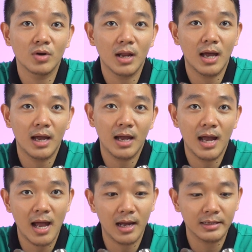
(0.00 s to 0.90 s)
là
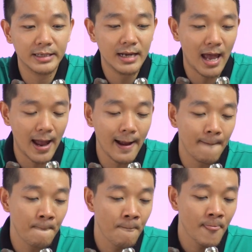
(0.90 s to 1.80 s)
hàng chính hãng
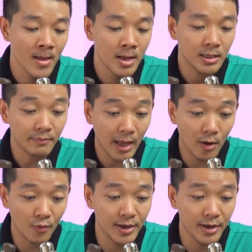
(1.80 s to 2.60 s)
tiếp theo